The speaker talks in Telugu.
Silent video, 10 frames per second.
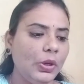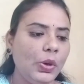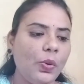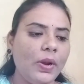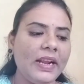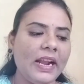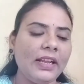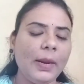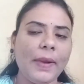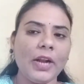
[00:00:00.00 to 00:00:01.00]
కొన్ని
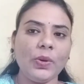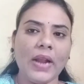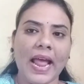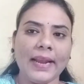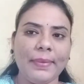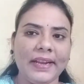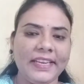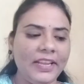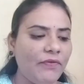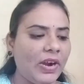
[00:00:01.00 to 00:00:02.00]
గంటల పాటు
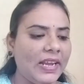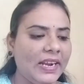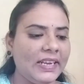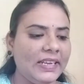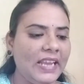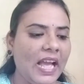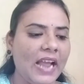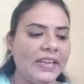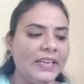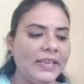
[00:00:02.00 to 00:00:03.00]
నానబెట్టి వడకట్టి
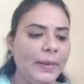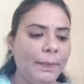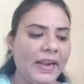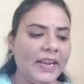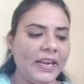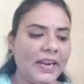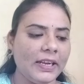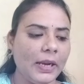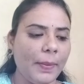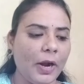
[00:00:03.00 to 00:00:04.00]
ఆ నీటిని పన్నెండు
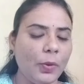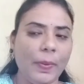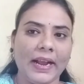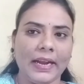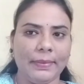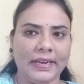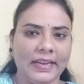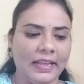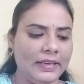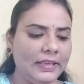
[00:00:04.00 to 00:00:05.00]
గంటల పాటు పక్కన
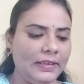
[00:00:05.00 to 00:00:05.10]
పెట్టాలి